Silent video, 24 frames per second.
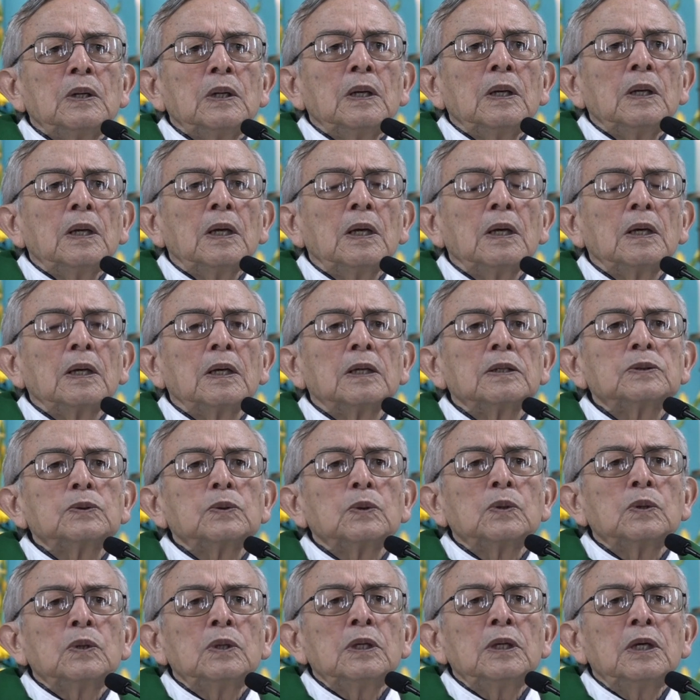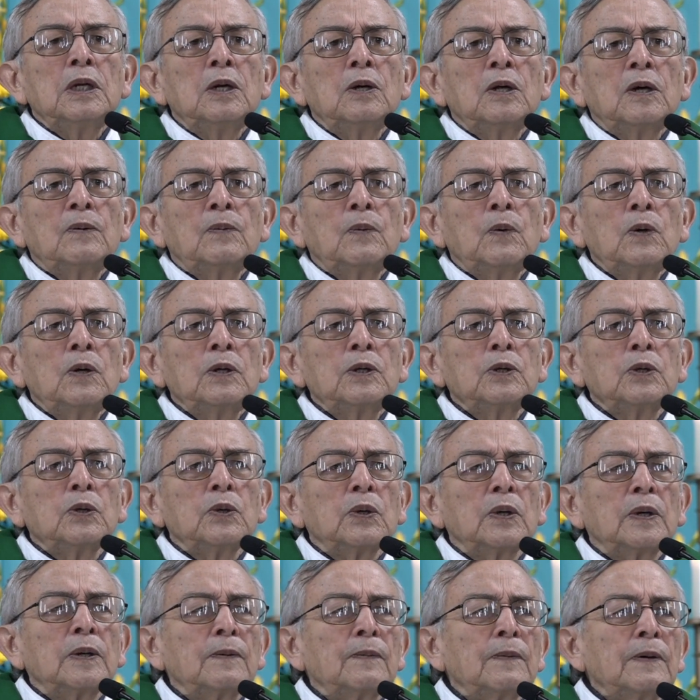Y Jesús ni la volteó
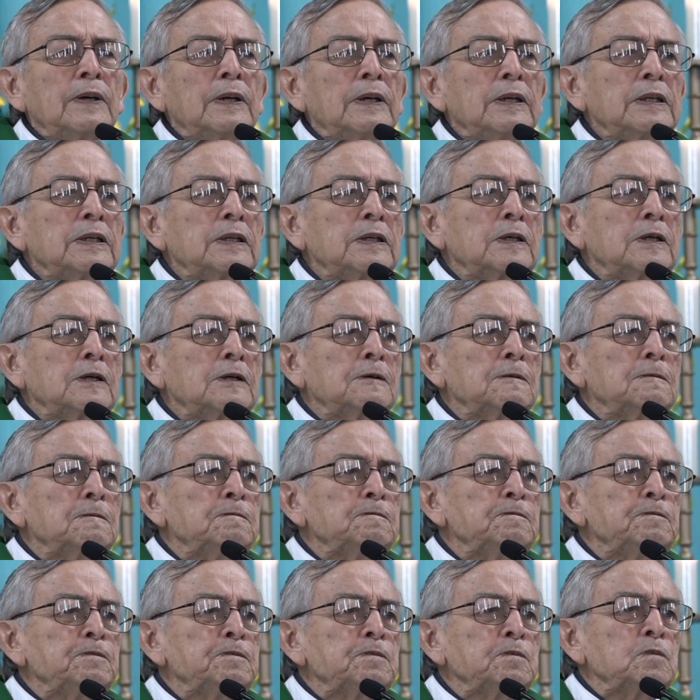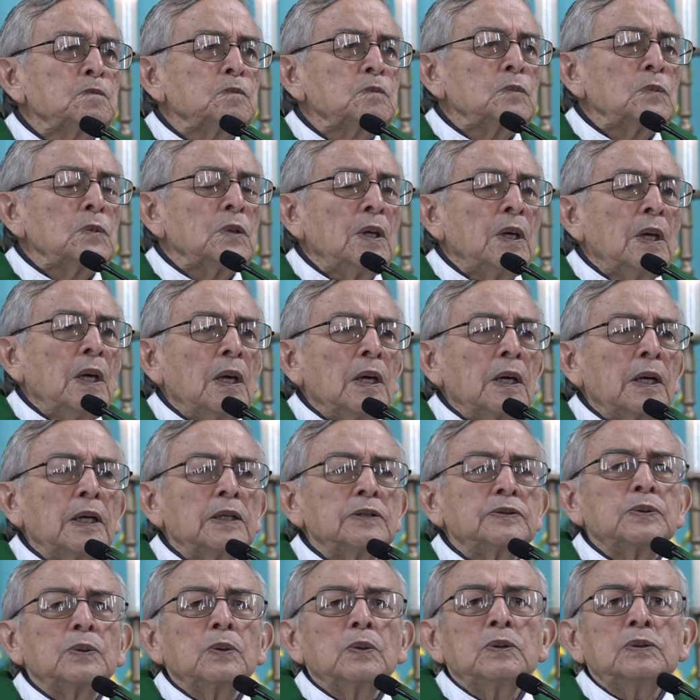a ver.
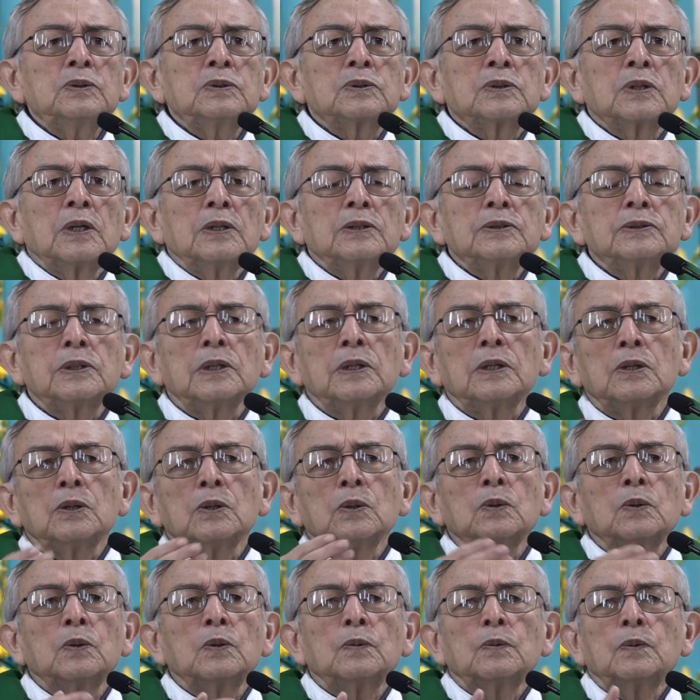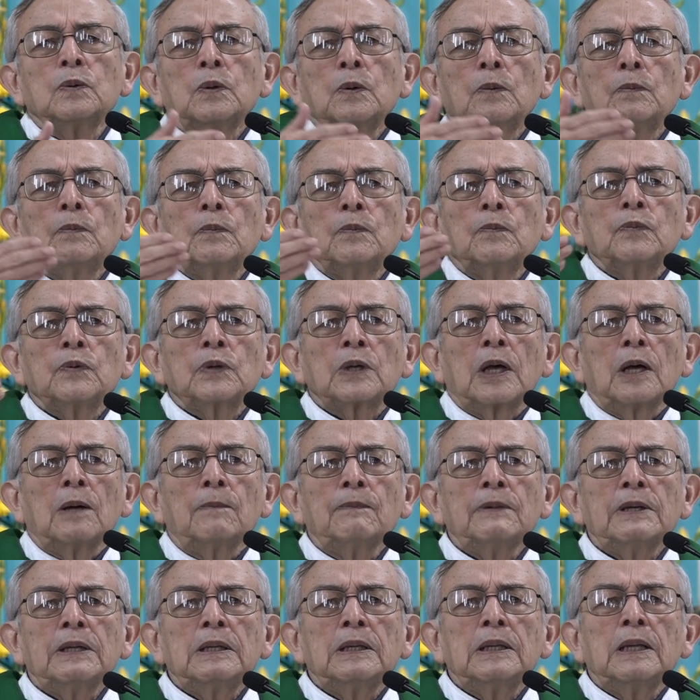Jesús siguió
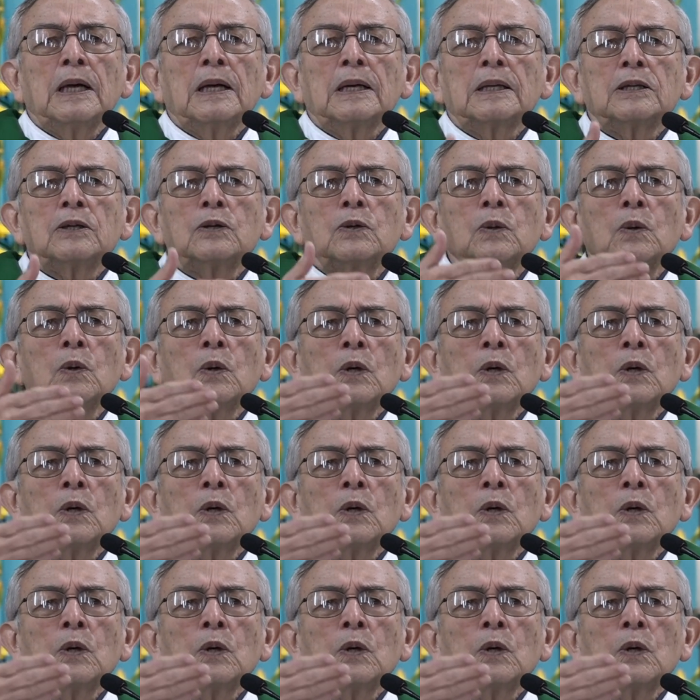caminando,